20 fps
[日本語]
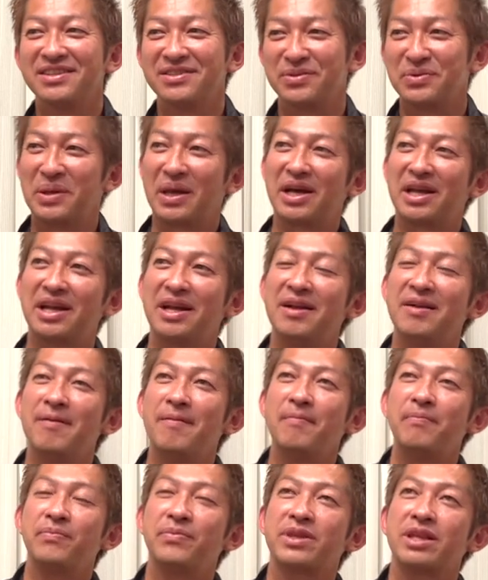そうだから
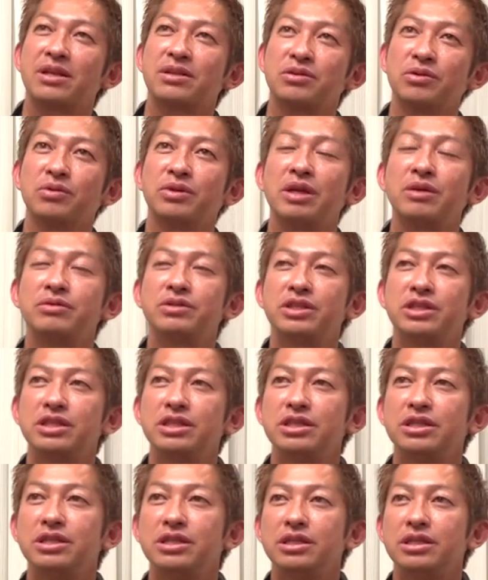そう手打
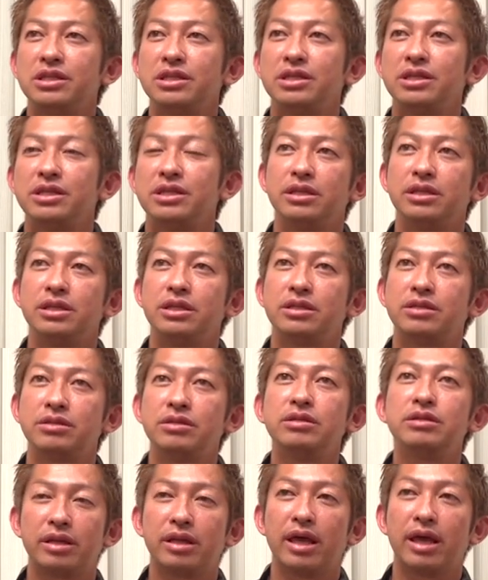ちに
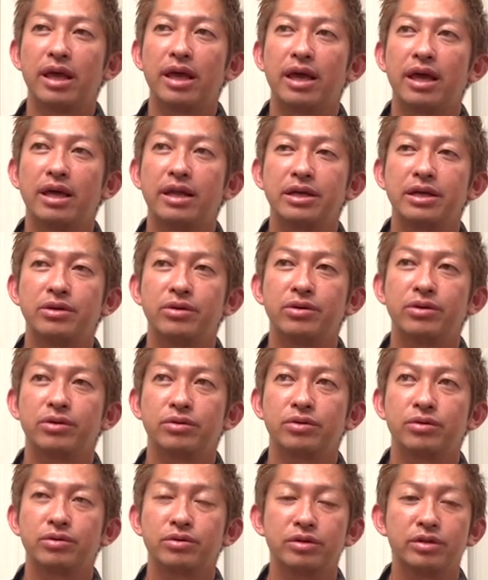ついていろいろ
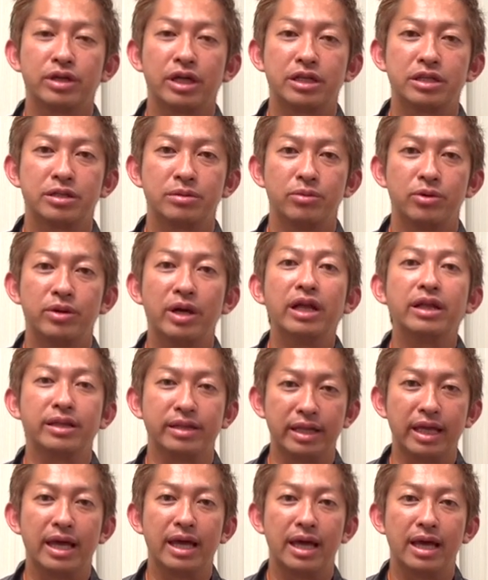徹君から質問があっ
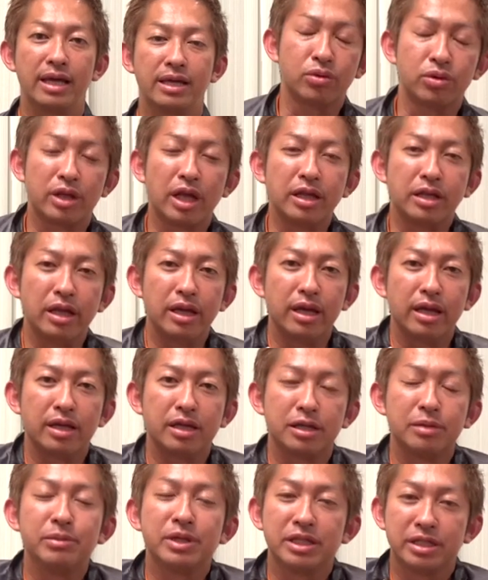て答えてい
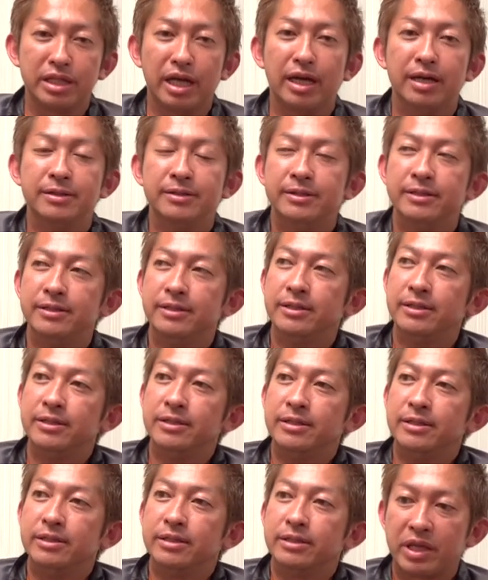きました
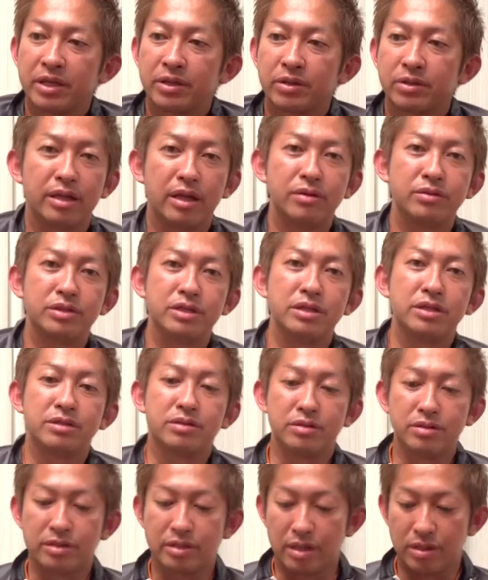一手打ちに
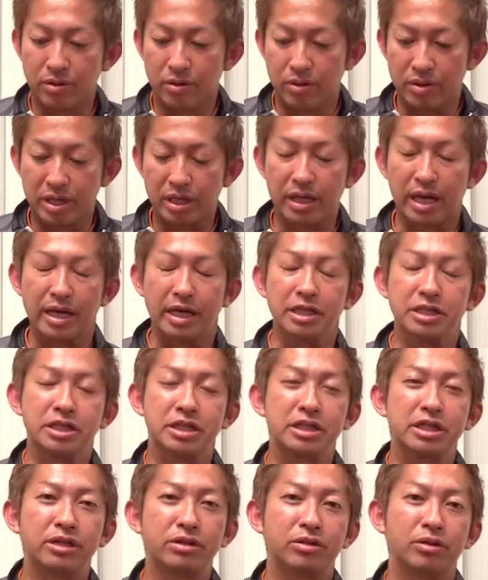ついての理解が
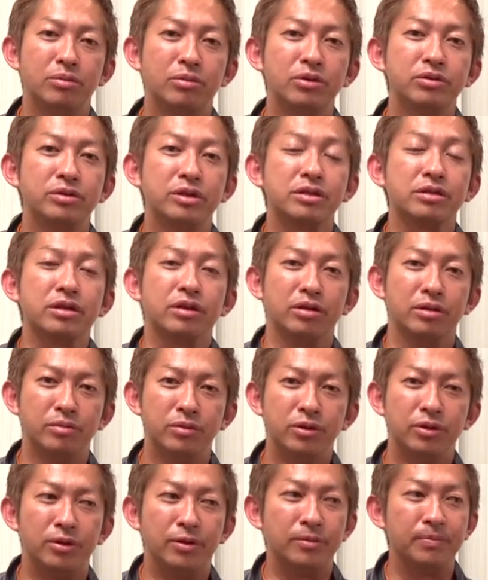違うと思うんですけど
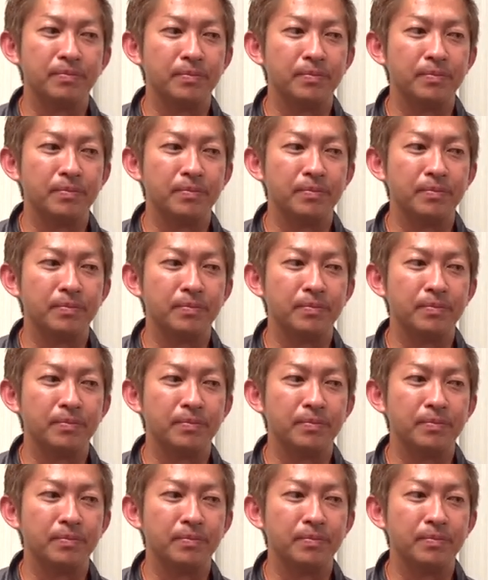も、